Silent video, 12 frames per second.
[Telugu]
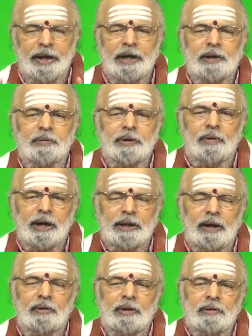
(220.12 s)
లేనటువంటి
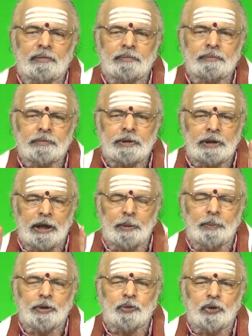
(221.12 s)
వాతావరణం
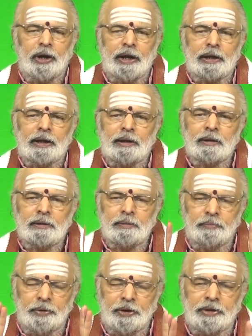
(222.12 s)
ఏర్పరచుకోవడానికి
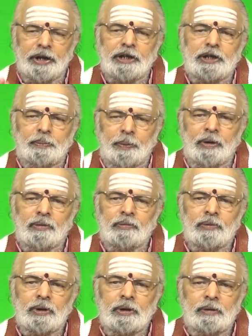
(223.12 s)
మీరు చేసే పనులు
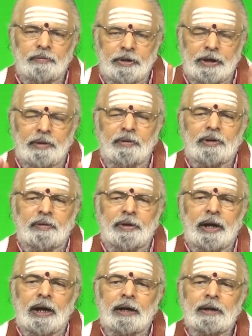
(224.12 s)

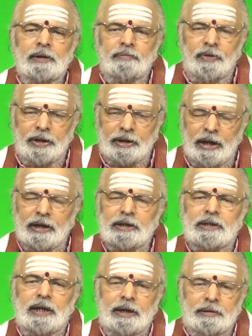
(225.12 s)
విజయవంతమైన ఫలితాలను
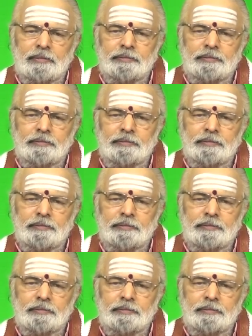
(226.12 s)
ఇస్తాయి